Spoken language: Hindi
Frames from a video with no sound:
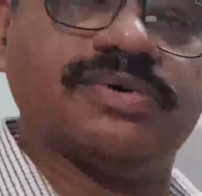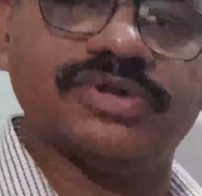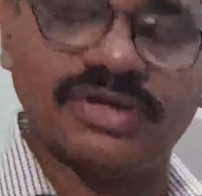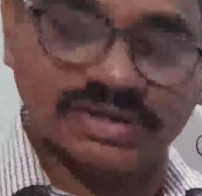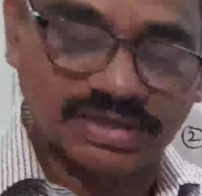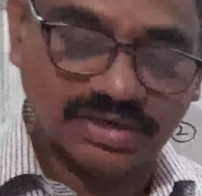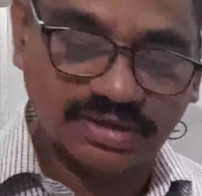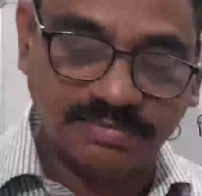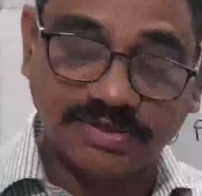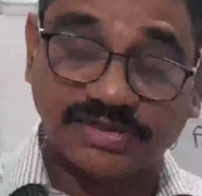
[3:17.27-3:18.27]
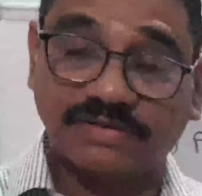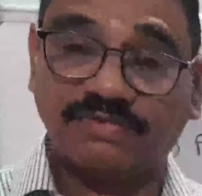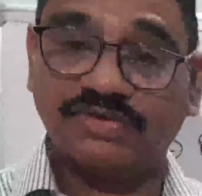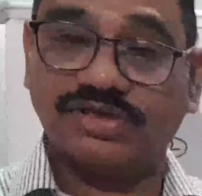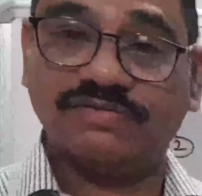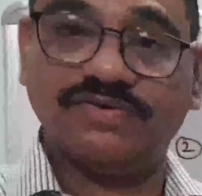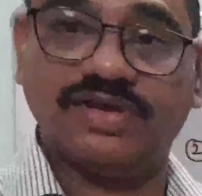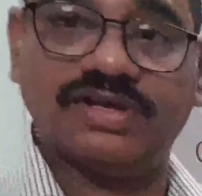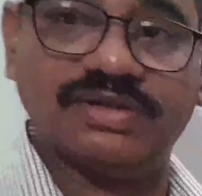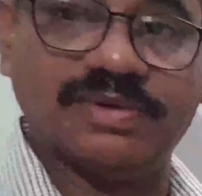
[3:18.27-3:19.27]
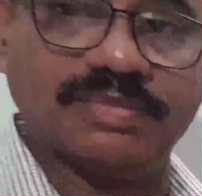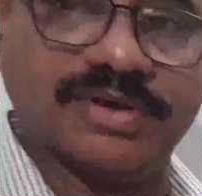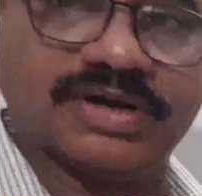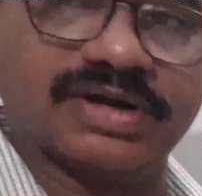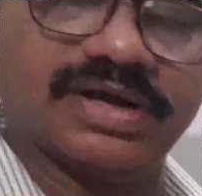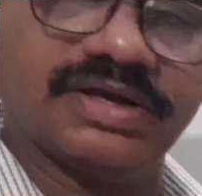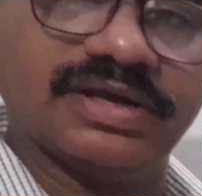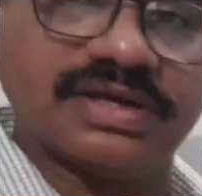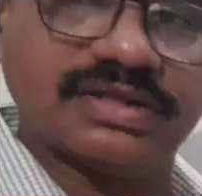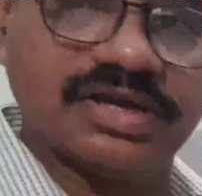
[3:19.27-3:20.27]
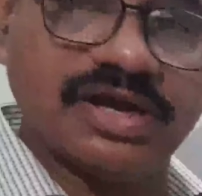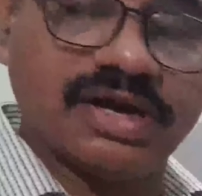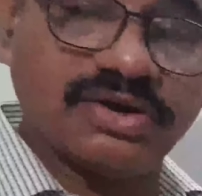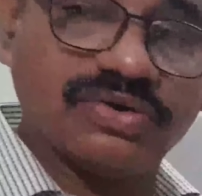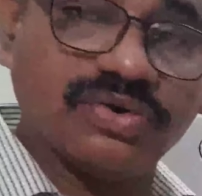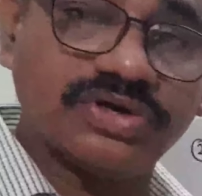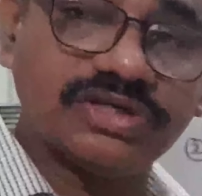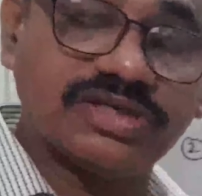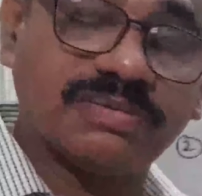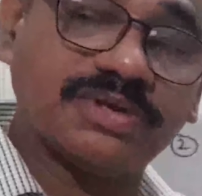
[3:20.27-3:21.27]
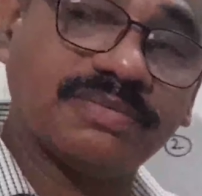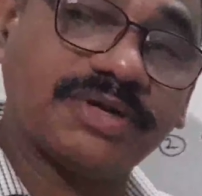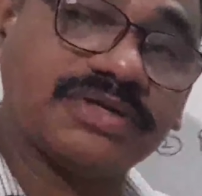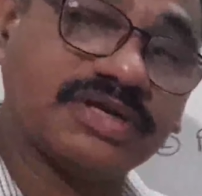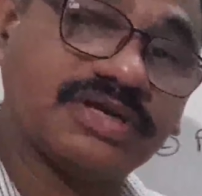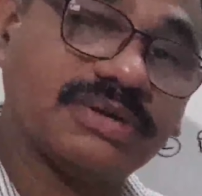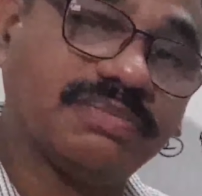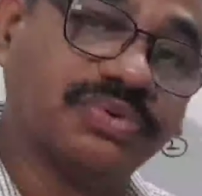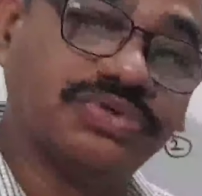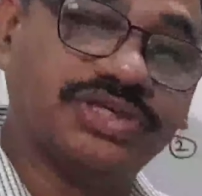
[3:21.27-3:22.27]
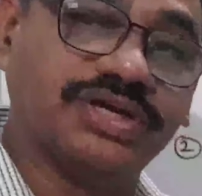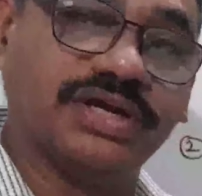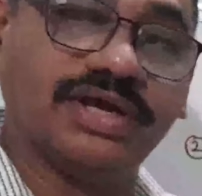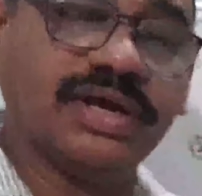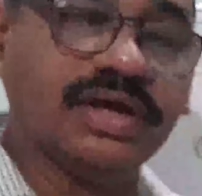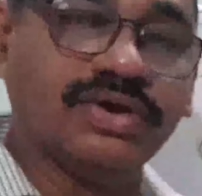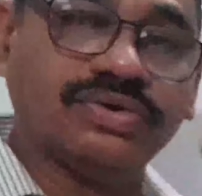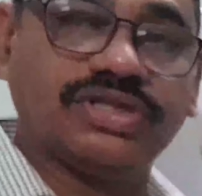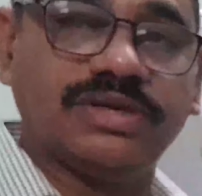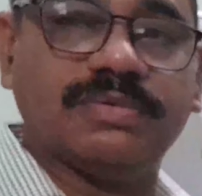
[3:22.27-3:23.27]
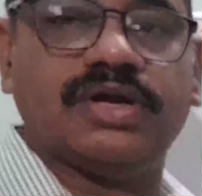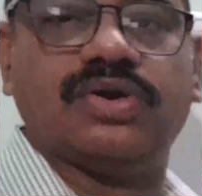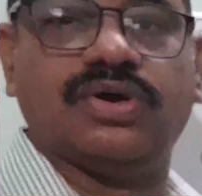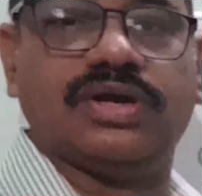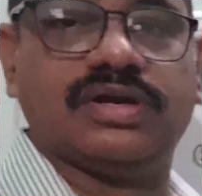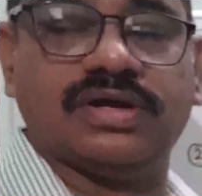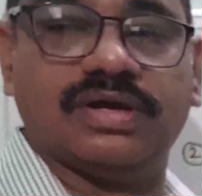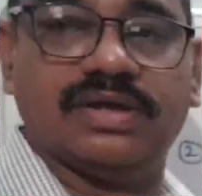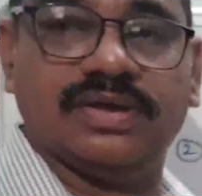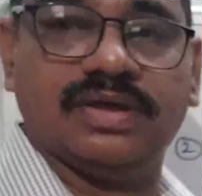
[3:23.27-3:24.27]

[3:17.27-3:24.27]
बहुत आसान है बस आपको सिर्फ यही दिमाग में रखना है कि कितने अंकों की सबसे बड़ी संख्या पूछी गई है उतनी बार नौ लिखना है